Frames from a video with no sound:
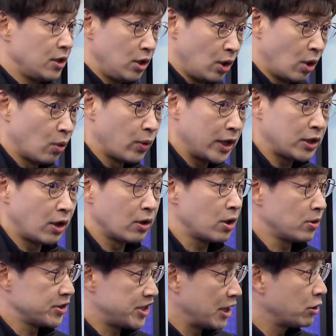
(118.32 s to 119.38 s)
是永威投
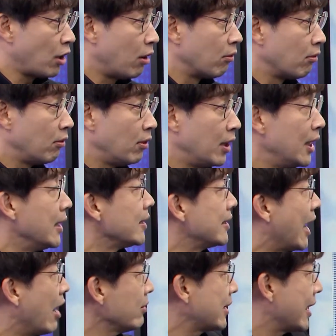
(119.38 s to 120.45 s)
控先动？是，
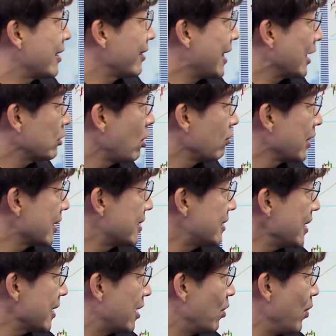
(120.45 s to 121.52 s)
然后等到它动到
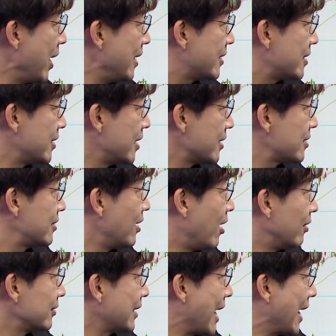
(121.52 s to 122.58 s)
这个位置的时
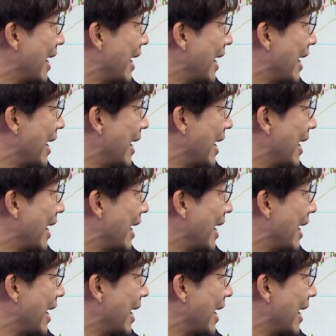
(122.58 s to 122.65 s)
候，